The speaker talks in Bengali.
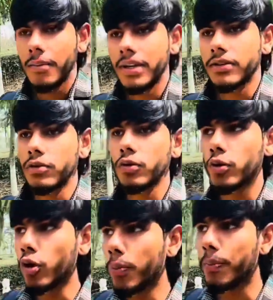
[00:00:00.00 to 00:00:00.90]
মানে কোনো
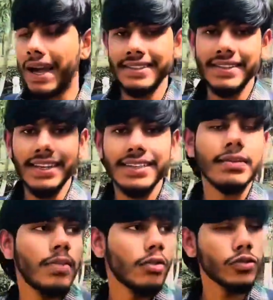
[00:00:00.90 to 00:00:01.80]
গ্রুপ বাসে
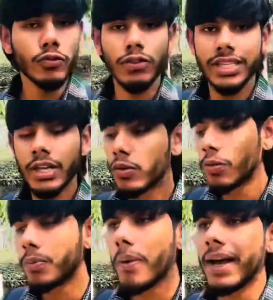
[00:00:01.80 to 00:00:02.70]
কিংবা কোনো স্কুল থেকে
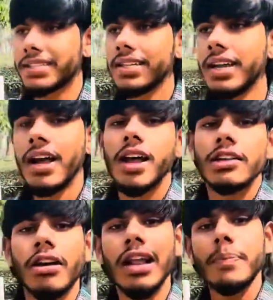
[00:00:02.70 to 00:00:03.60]
গ্রুপভাবে আসেন
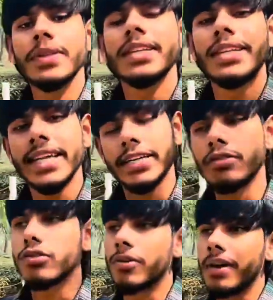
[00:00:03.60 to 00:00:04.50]
তাহলে আপনাদের টিকিট
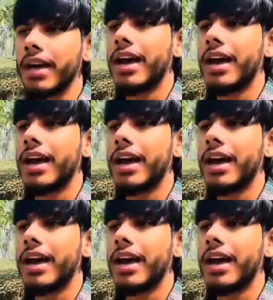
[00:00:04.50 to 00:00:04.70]
করতে হবে